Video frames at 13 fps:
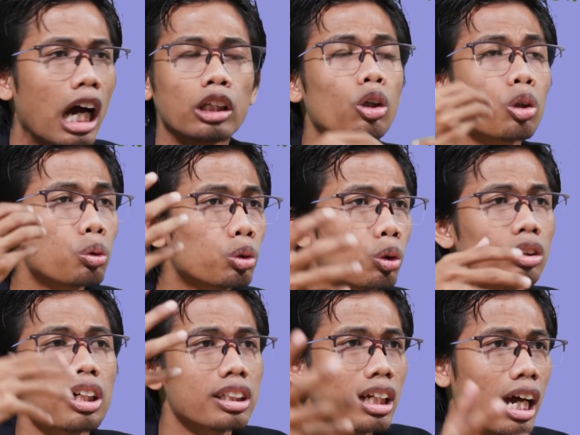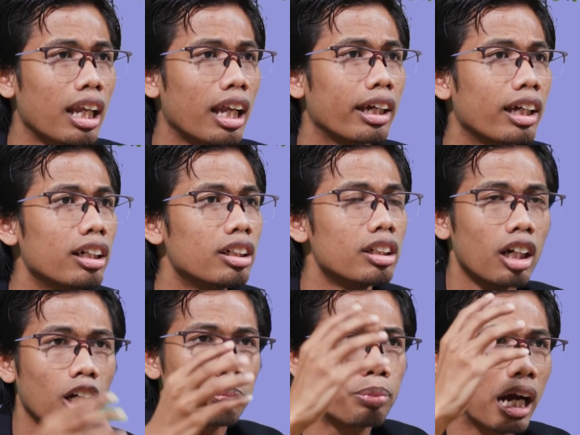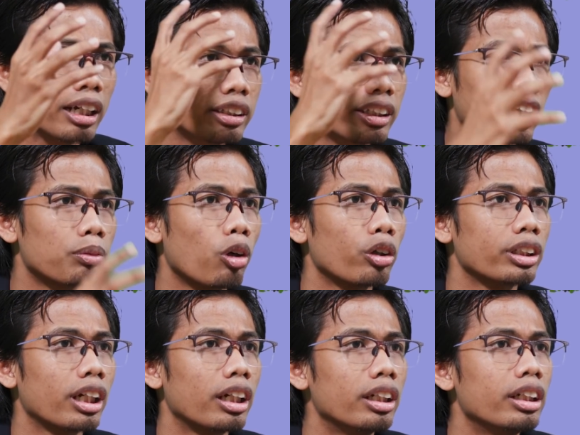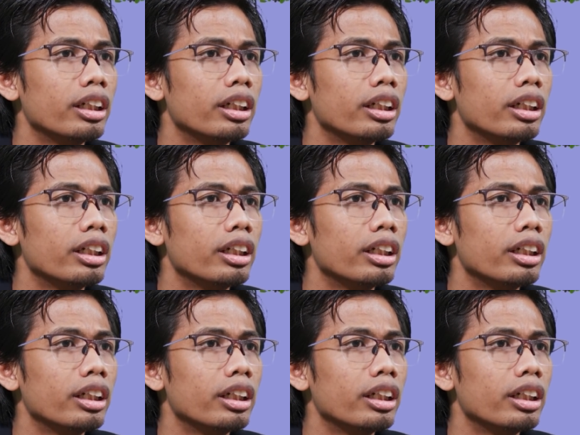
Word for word: atau lutut terserah lah ya. Kebak geteh pokoknya.